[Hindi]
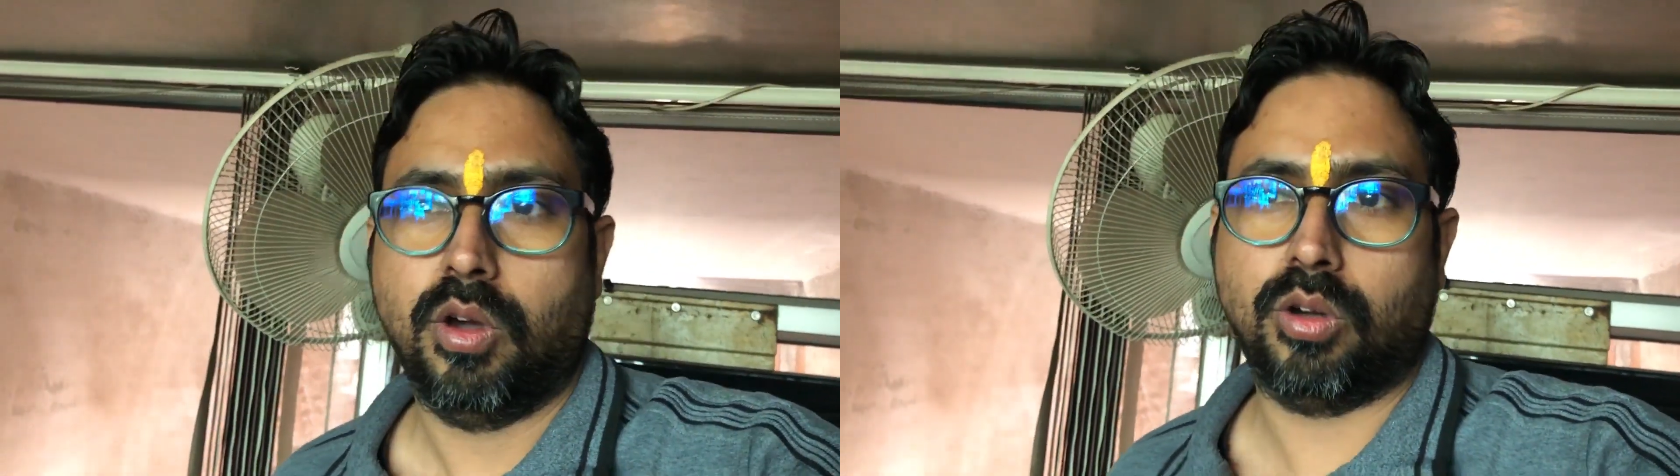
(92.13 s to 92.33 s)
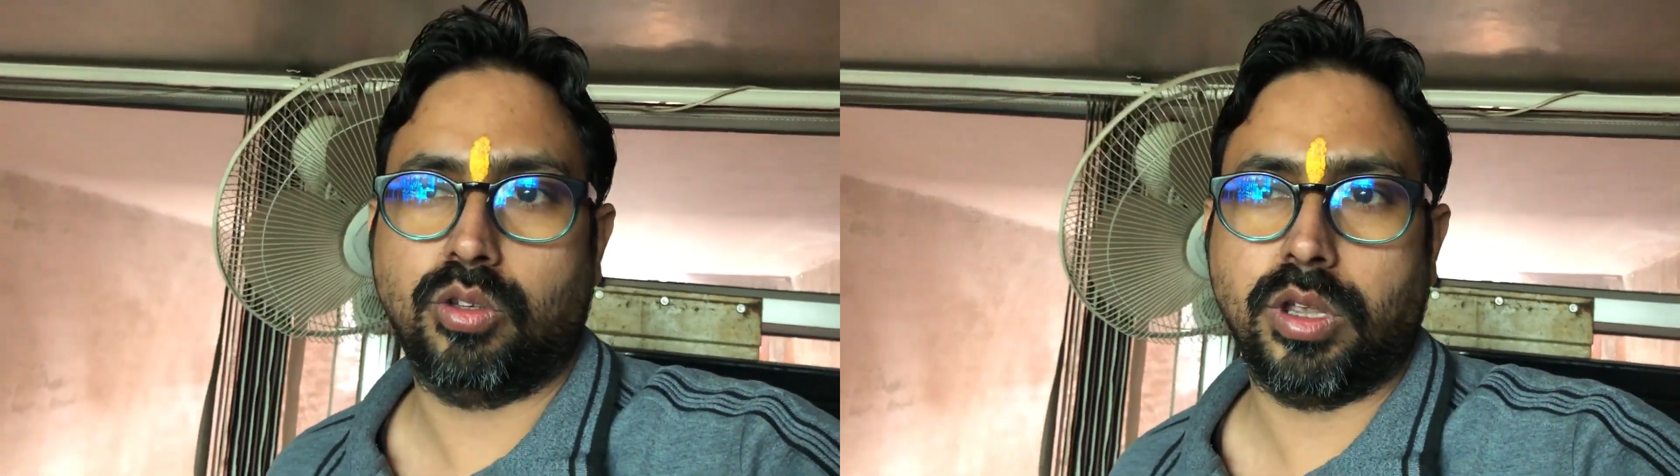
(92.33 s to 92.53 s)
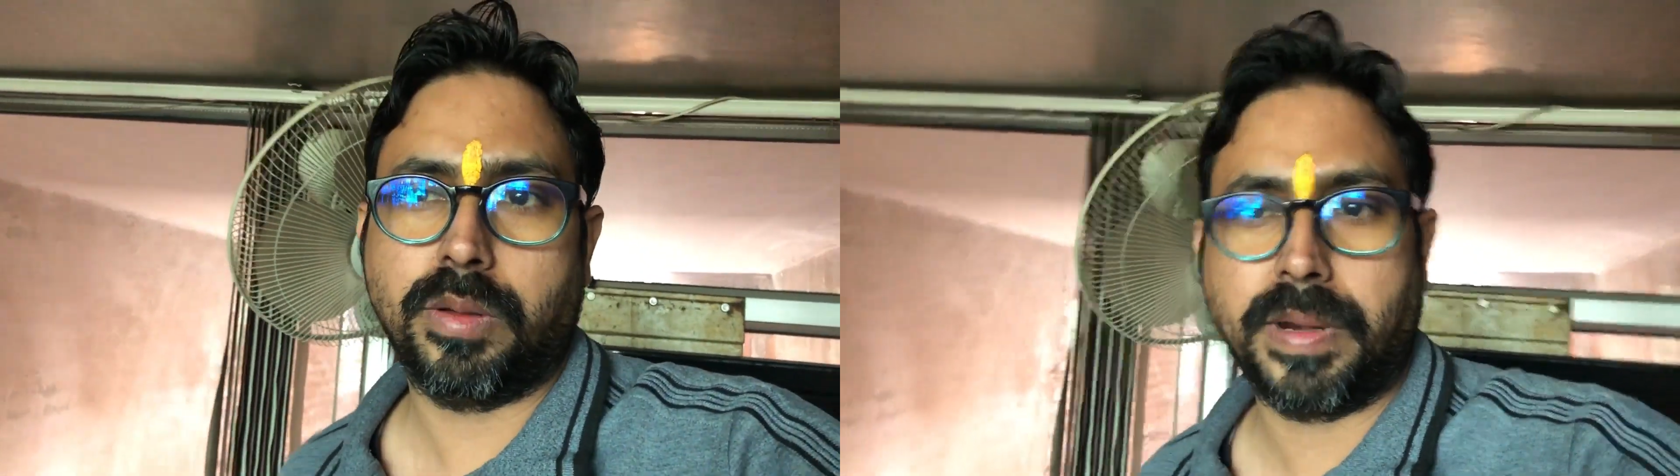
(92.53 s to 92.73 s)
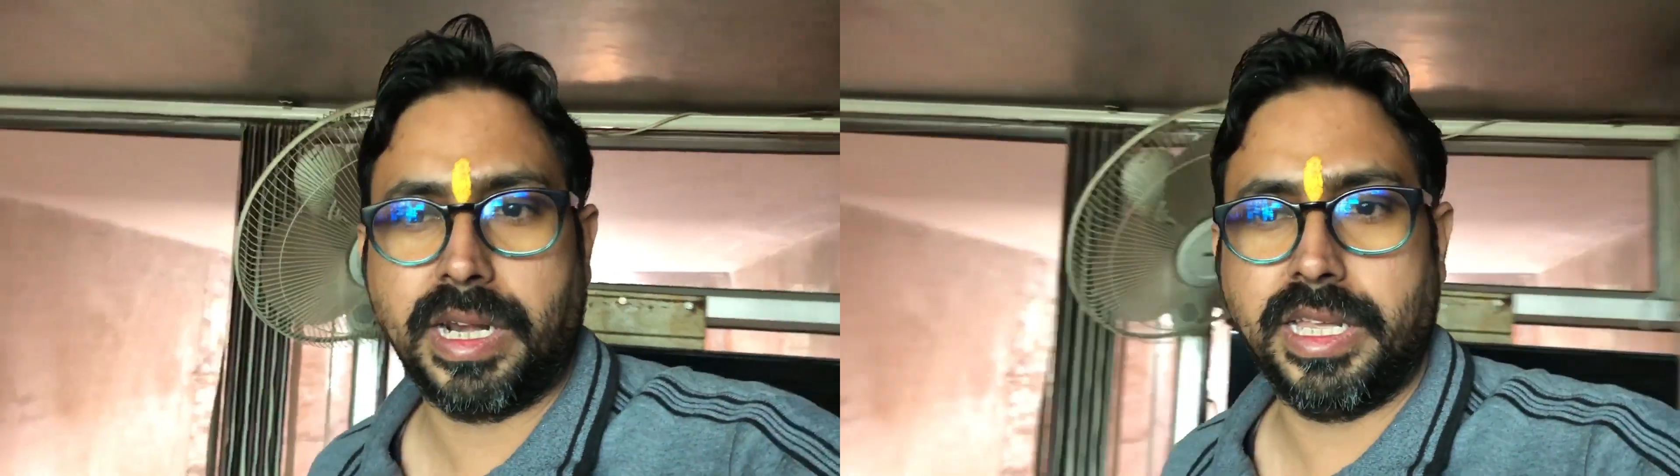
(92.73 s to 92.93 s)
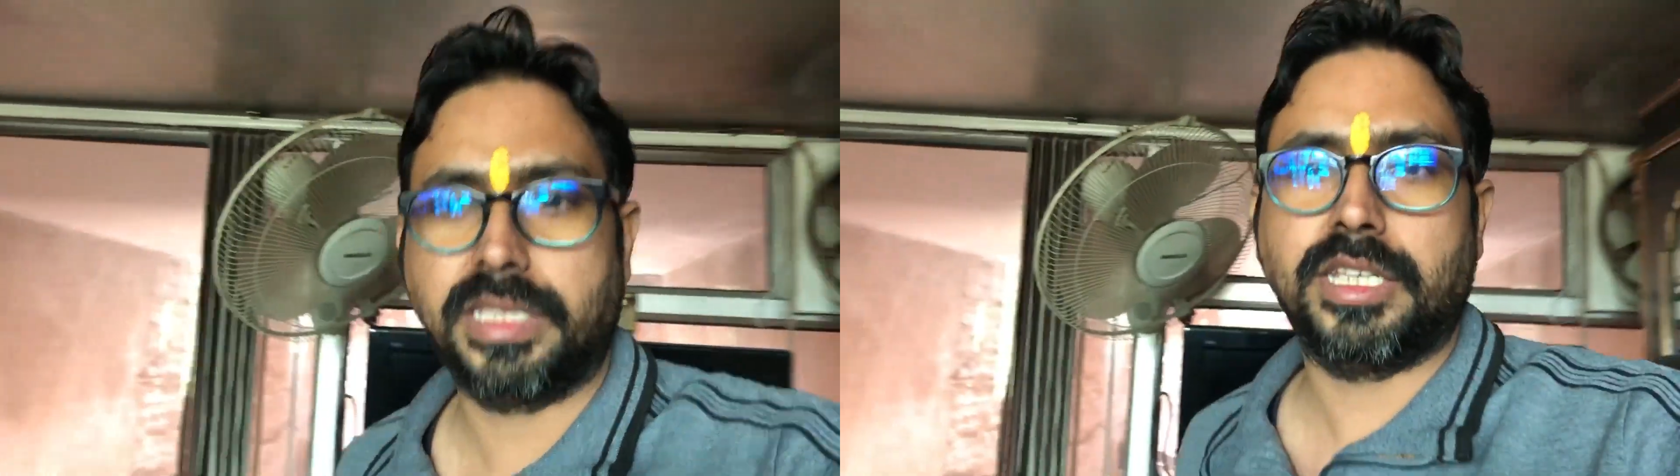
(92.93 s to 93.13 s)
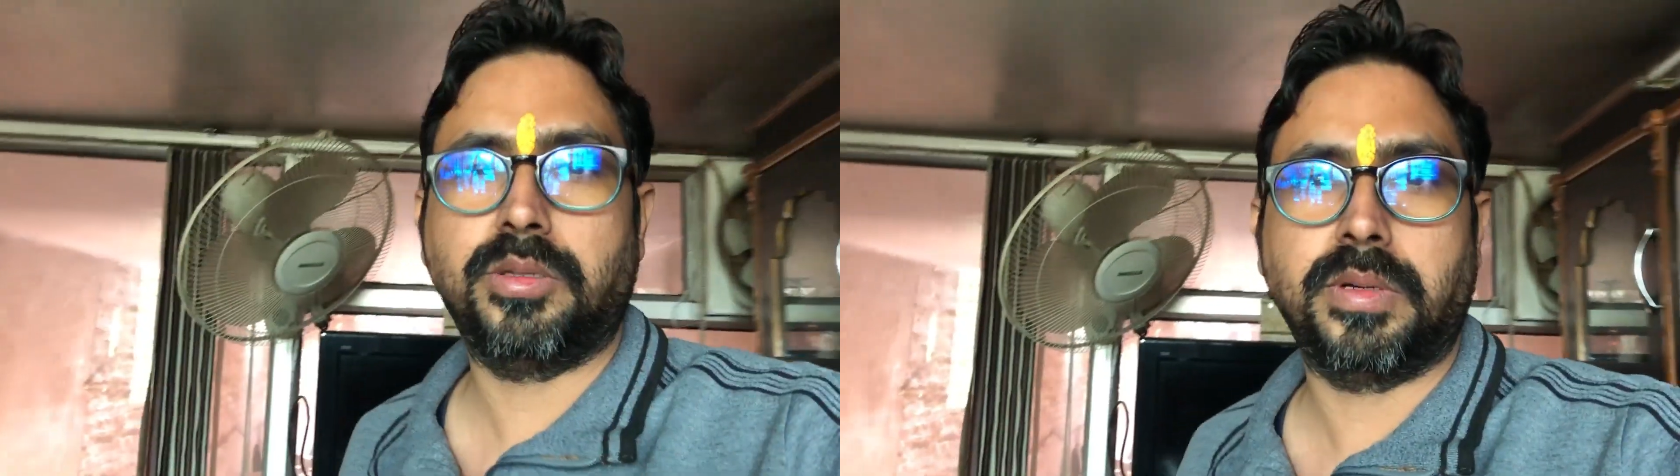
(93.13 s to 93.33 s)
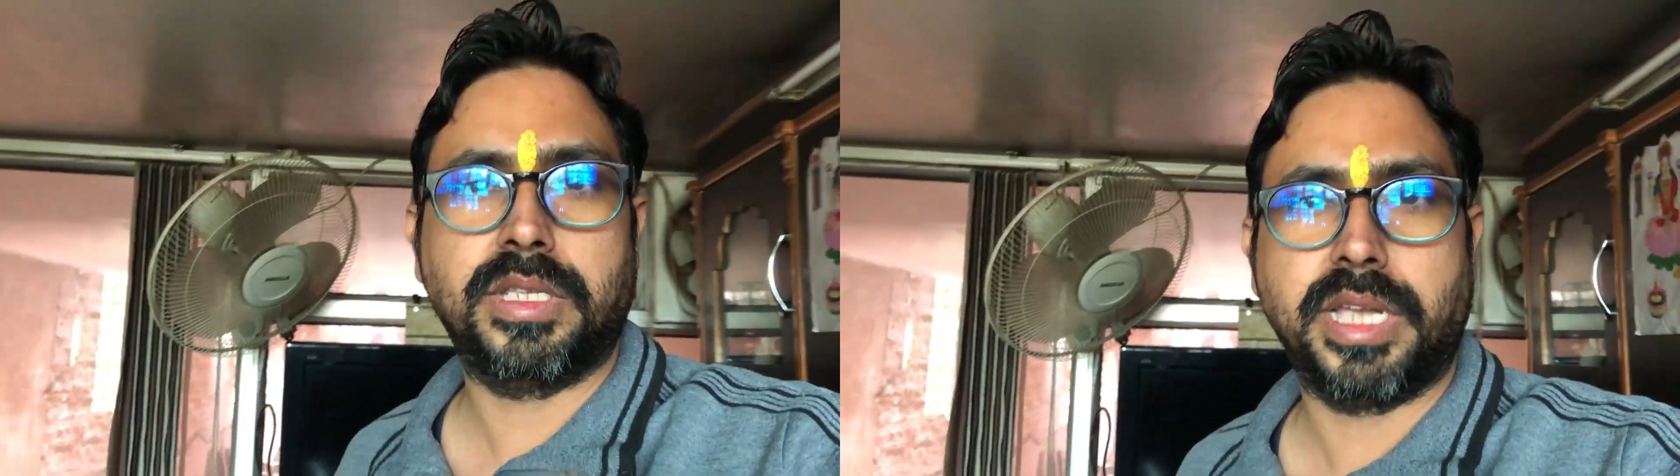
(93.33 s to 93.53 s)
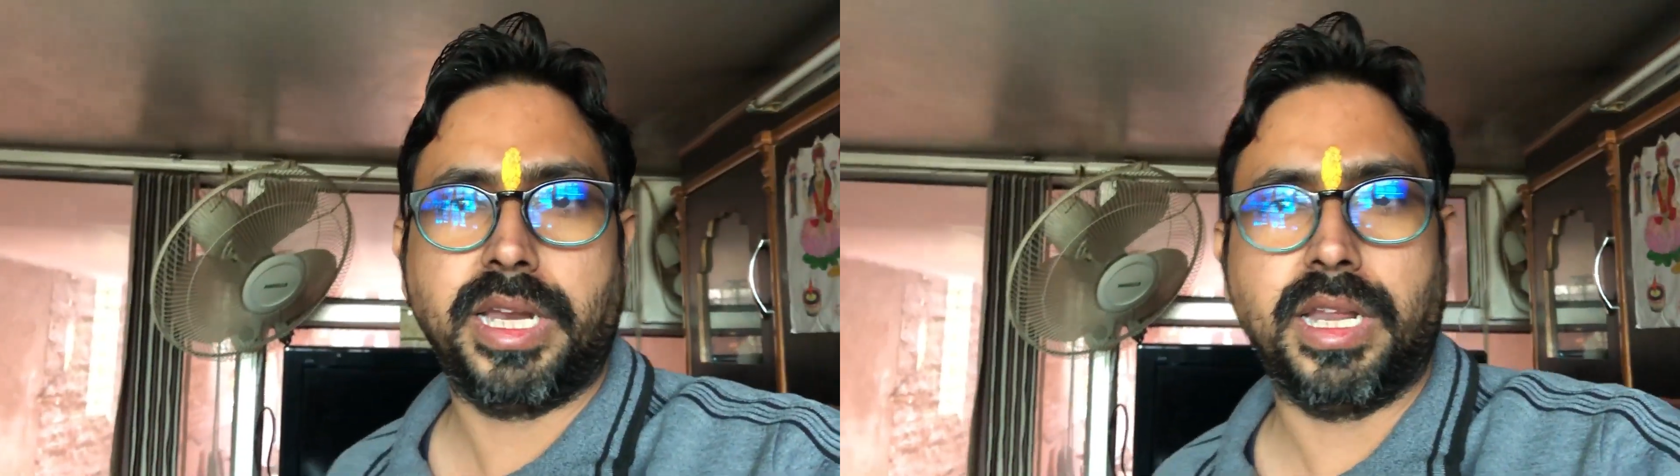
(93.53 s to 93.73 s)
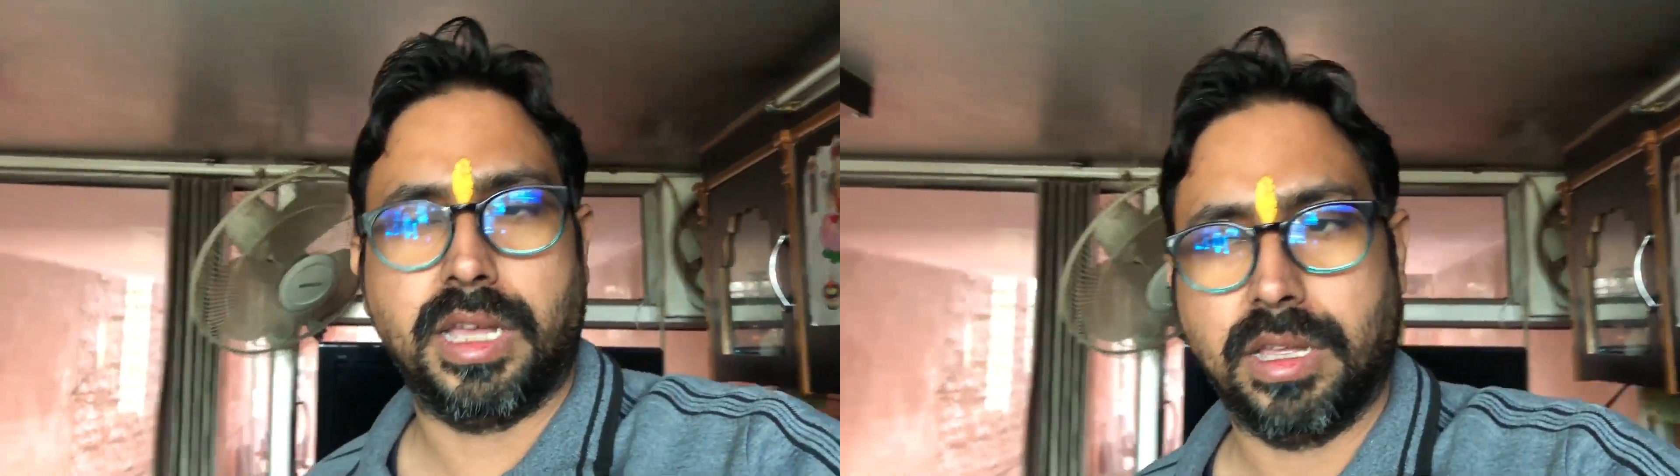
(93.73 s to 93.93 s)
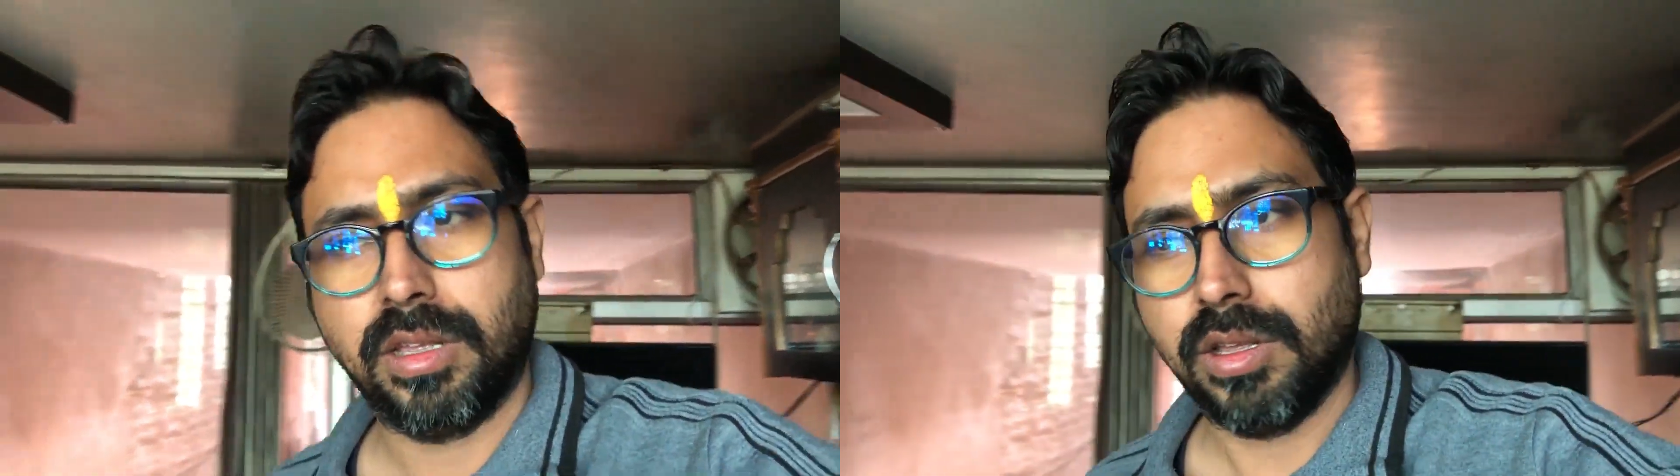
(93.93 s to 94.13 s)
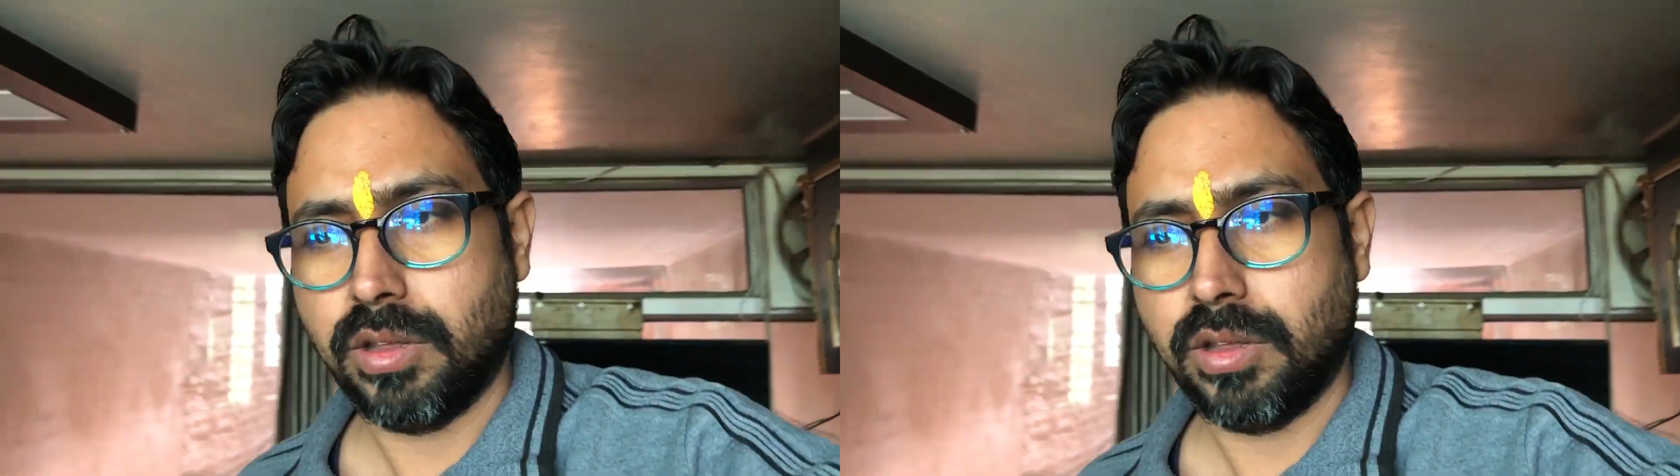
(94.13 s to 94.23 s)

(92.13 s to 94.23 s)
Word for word: और जो एक बार नई चीज़ बन जाए ना